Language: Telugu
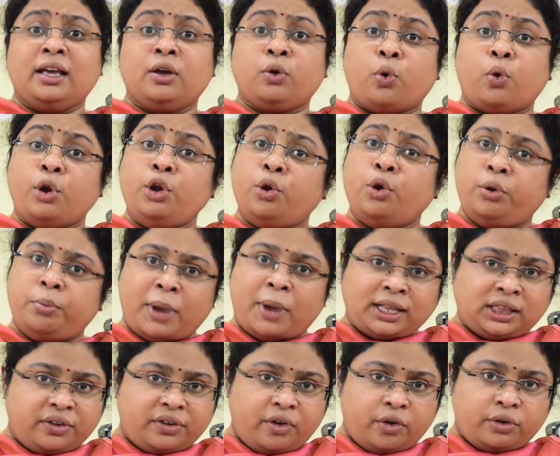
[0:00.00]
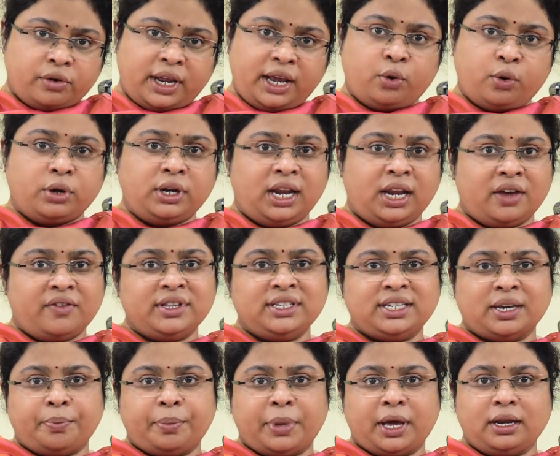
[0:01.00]
కొన్ని మాత్రమే ఉన్నాయి కొన్ని లేవని
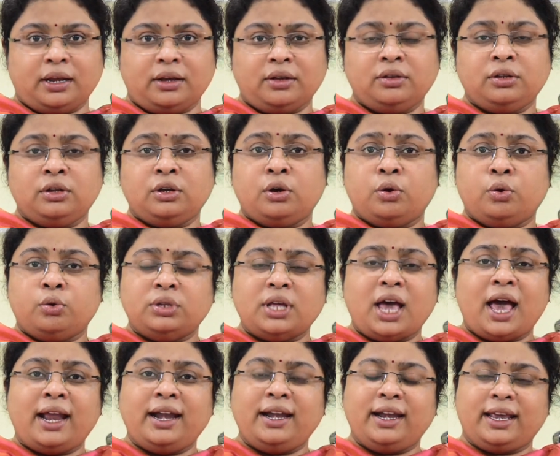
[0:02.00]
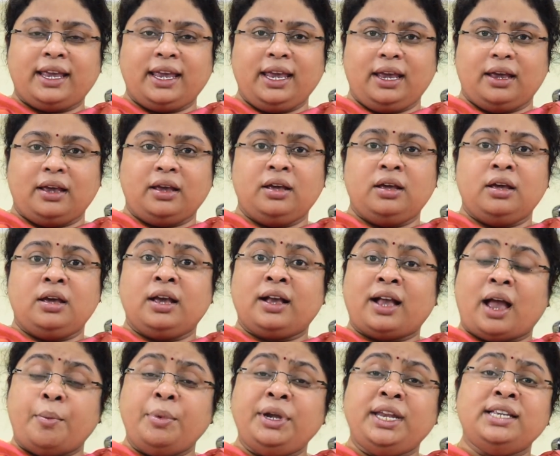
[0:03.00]
చెప్పాలి ఉదాహరణకి
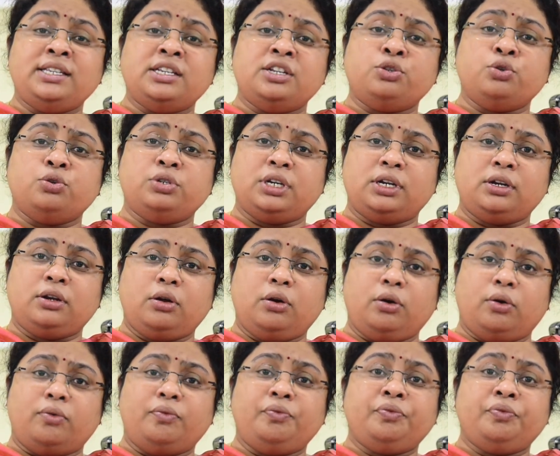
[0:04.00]
కమిటీ ఇచ్చిన సూచనలో